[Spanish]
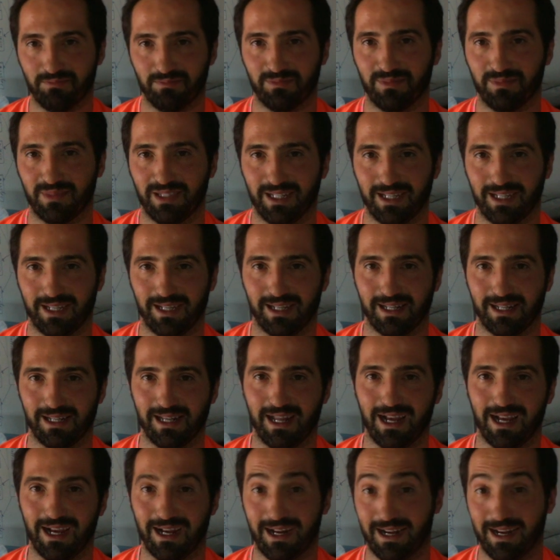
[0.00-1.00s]
de
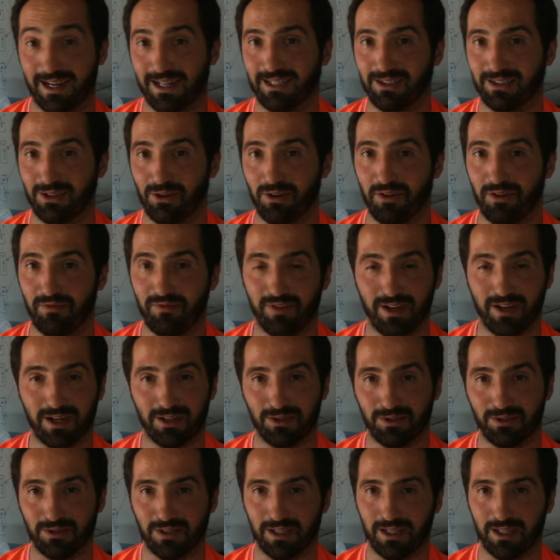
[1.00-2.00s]
la Garganta de los
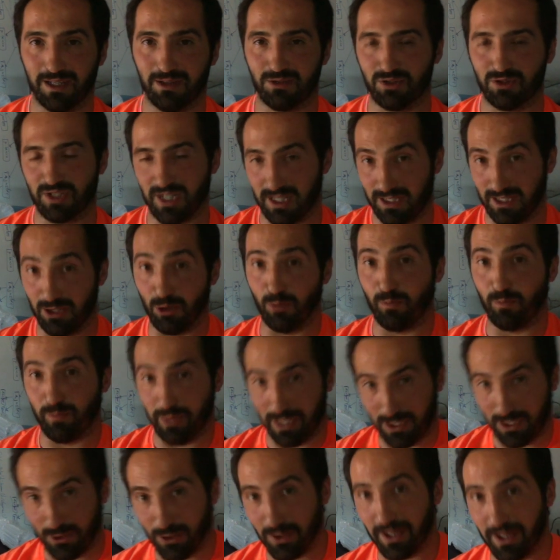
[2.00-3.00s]
Infiernos, que, o sea, de los
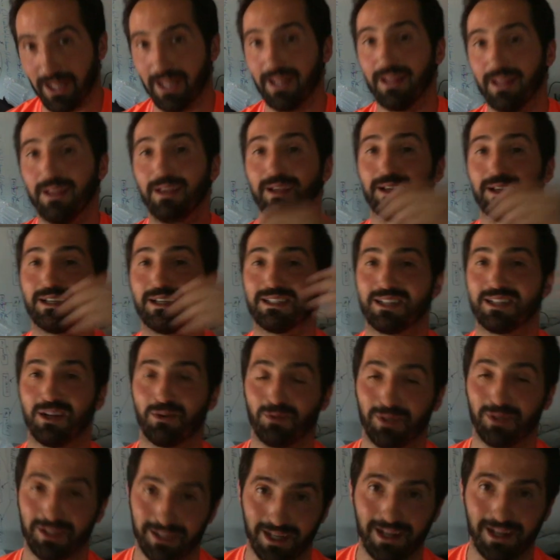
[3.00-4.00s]
pilones que se
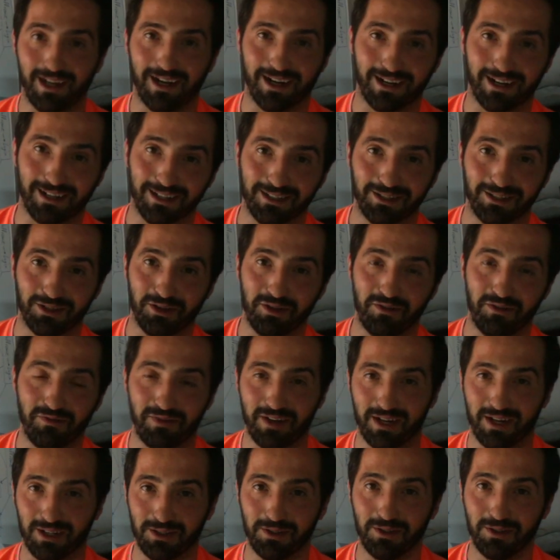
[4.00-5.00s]
encuentran en la Garganta de los
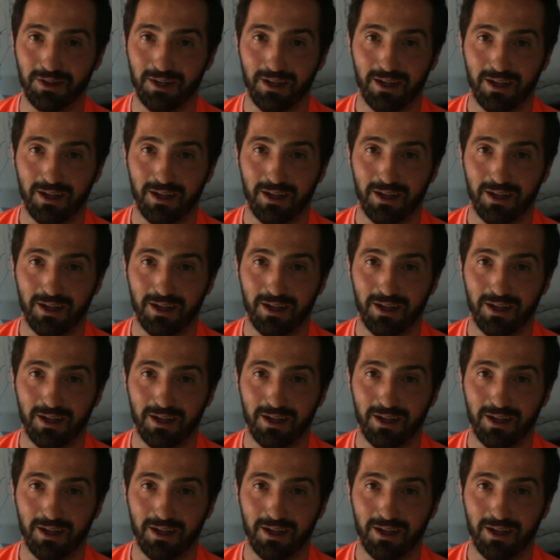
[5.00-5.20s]
Infiernos,